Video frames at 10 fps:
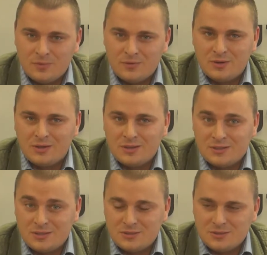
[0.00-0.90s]
наверняка
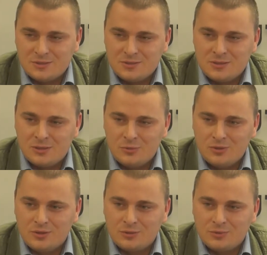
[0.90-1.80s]
здесь сидят
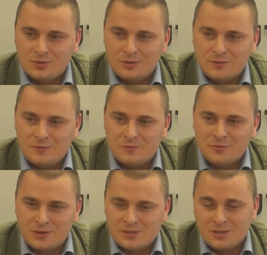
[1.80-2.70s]
люди, которые
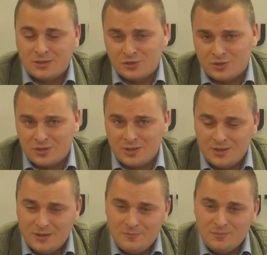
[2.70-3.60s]
выросли так же, как и
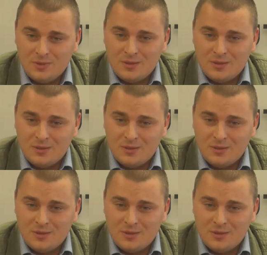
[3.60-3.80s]
я,